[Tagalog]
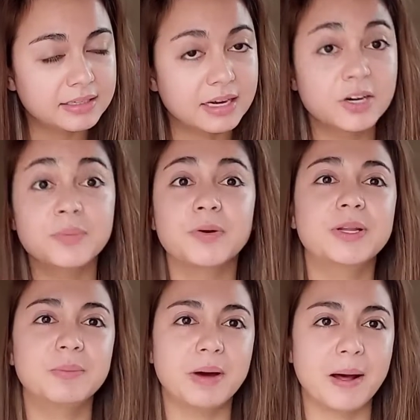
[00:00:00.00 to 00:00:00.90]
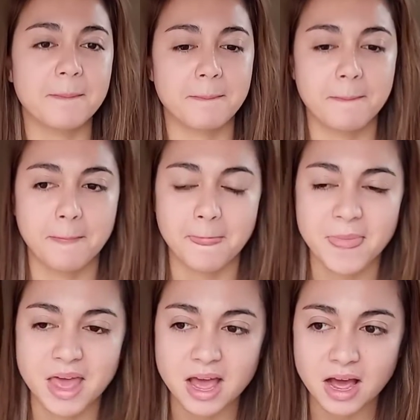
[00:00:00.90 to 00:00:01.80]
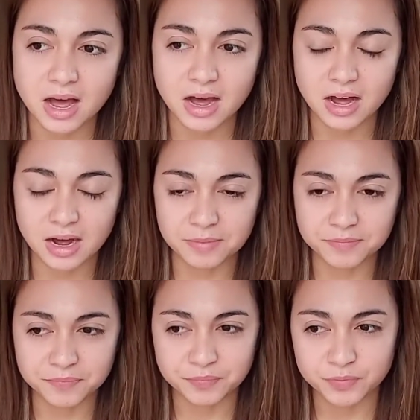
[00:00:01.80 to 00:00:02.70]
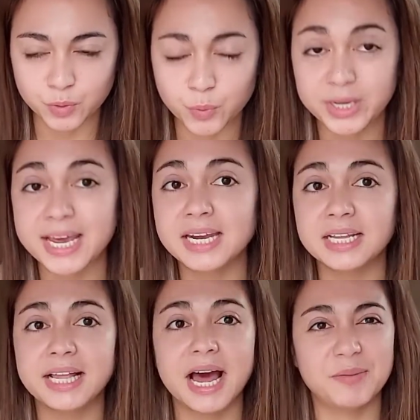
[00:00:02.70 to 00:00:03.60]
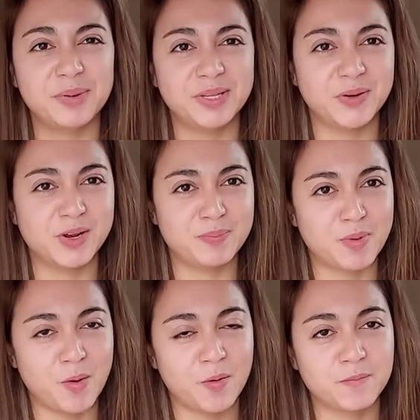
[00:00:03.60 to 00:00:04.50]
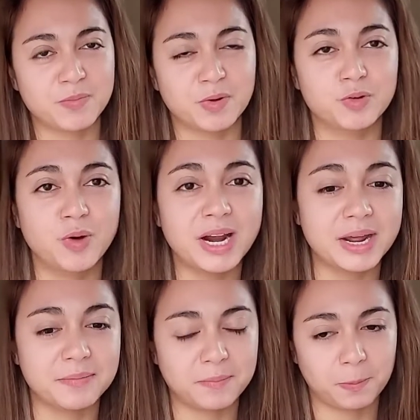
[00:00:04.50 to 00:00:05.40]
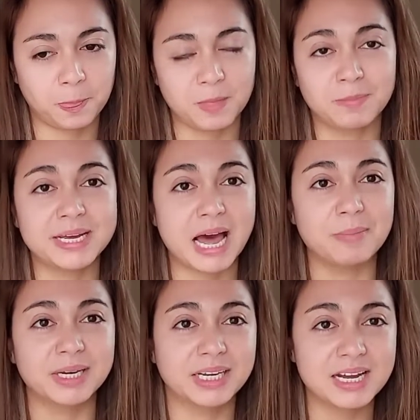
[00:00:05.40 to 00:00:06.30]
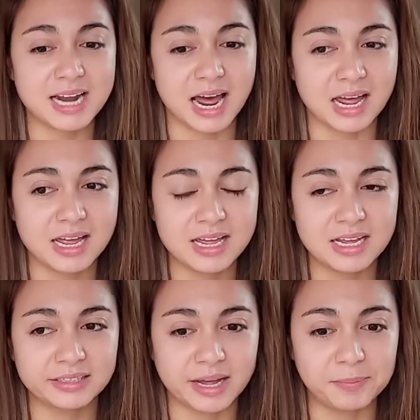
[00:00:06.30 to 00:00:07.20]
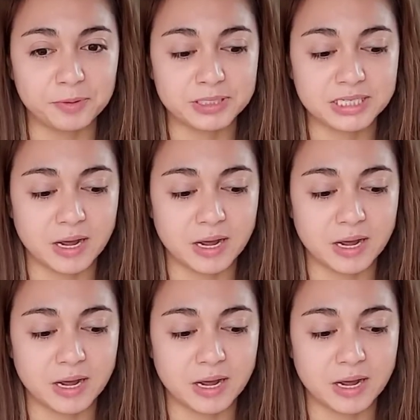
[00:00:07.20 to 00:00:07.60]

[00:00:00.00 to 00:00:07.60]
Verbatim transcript: Ganun po, di ba? Um, we cannot have it all po. Kunwari, mayaman ka na. Tapos,